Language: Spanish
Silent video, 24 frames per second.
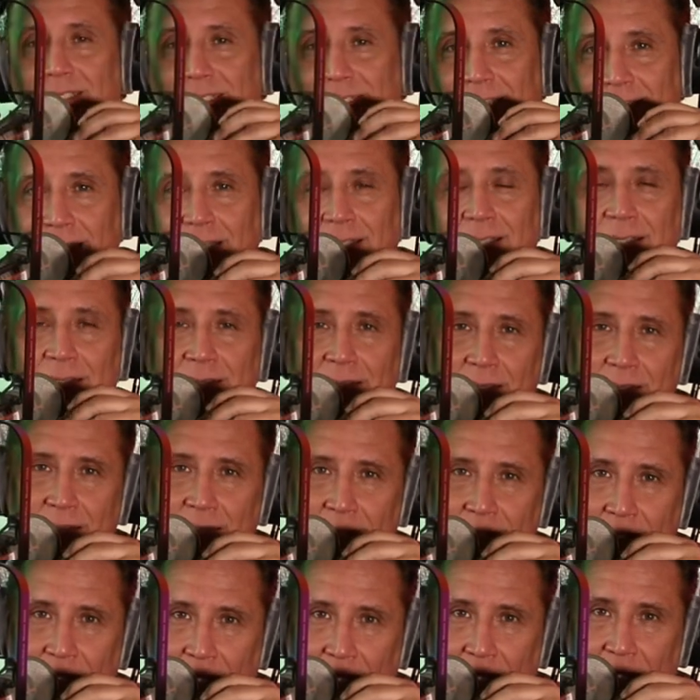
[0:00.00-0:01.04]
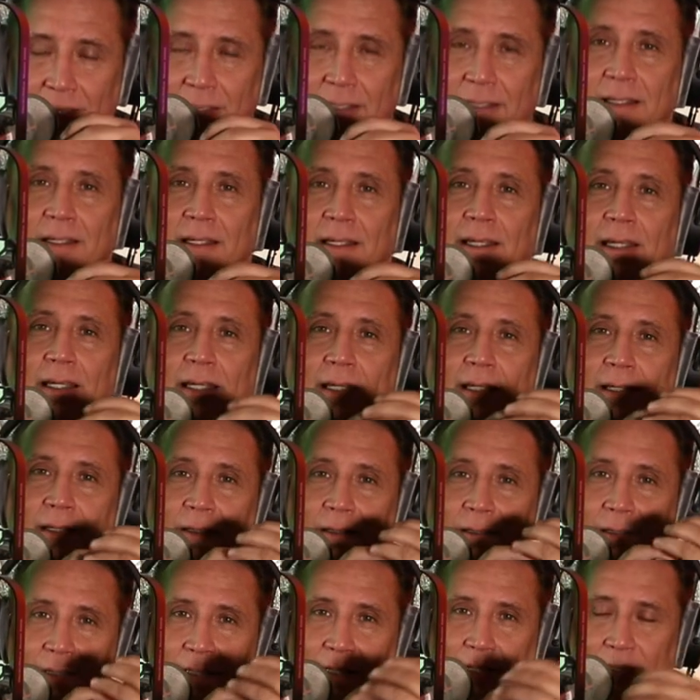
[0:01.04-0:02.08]
sin necesidad
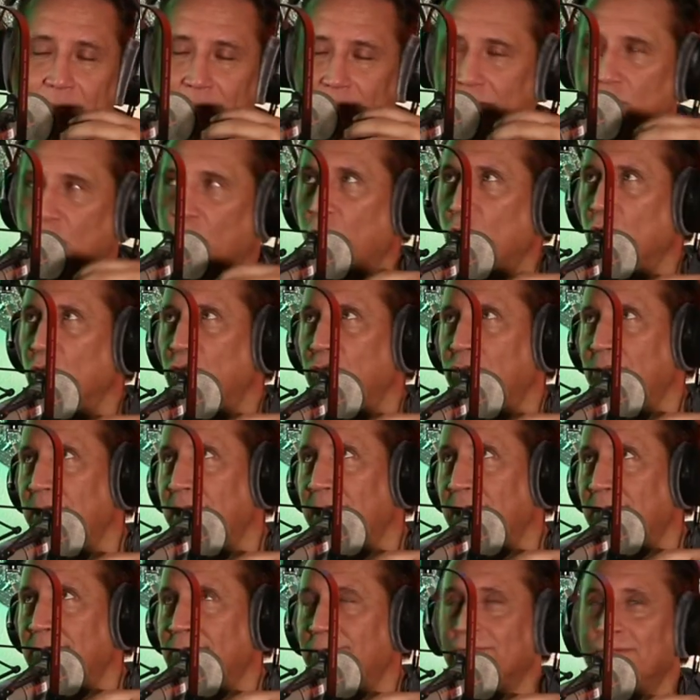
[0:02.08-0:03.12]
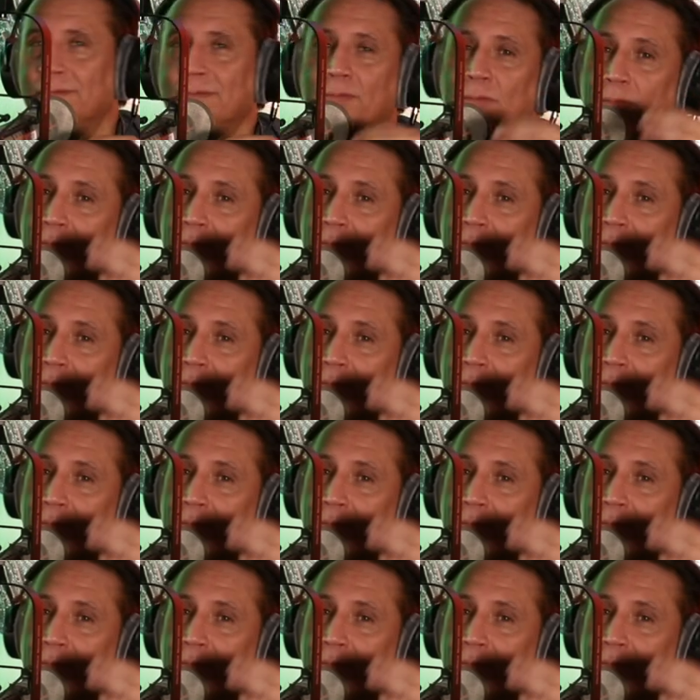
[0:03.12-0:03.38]
de, o sin